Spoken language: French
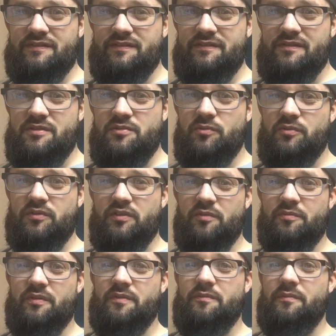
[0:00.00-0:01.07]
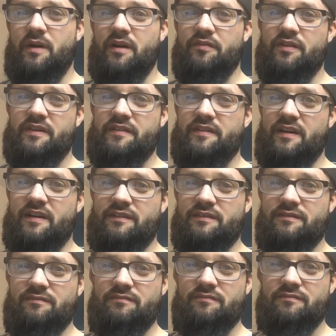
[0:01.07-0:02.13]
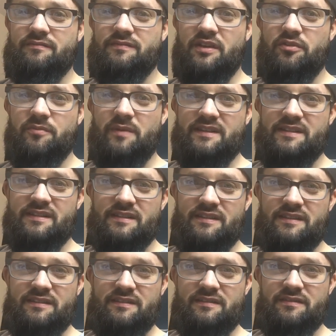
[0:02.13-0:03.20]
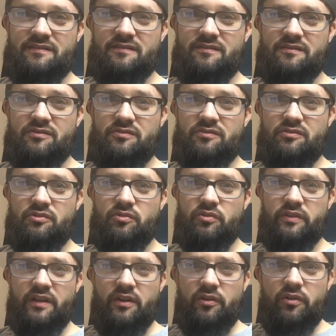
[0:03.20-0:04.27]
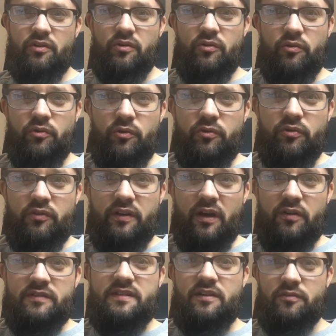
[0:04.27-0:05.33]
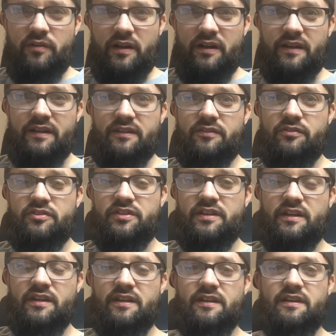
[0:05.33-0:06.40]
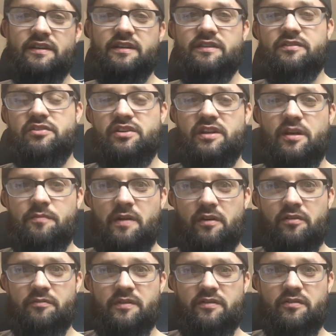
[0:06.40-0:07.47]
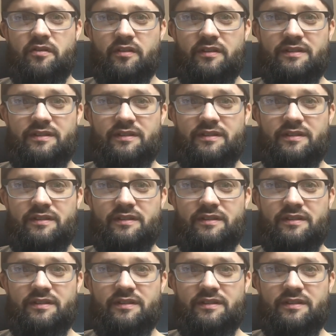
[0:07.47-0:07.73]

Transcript: Son au top. Parfait ça. Salut Max. Tu connais le LUD 45 Ouais, de chez, euh, de chez Caperland, bien sûr.